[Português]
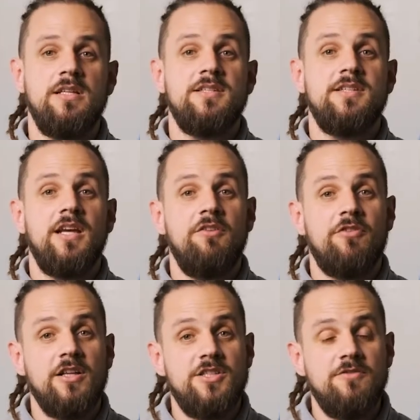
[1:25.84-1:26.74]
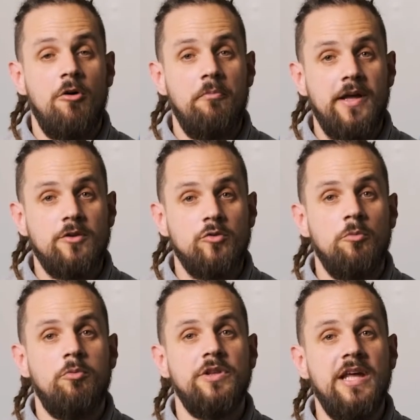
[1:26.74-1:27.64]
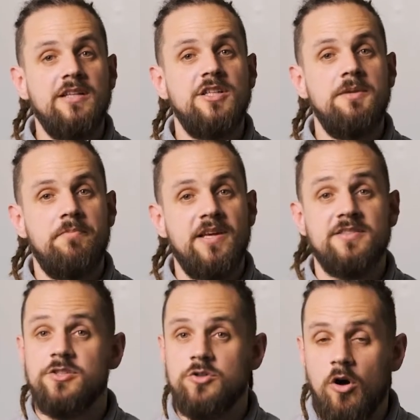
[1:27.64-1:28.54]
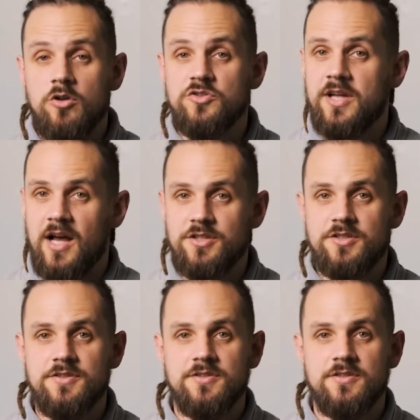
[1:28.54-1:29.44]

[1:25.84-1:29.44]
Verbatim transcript: significativo aumento no poder de limpeza de óleos e graxas,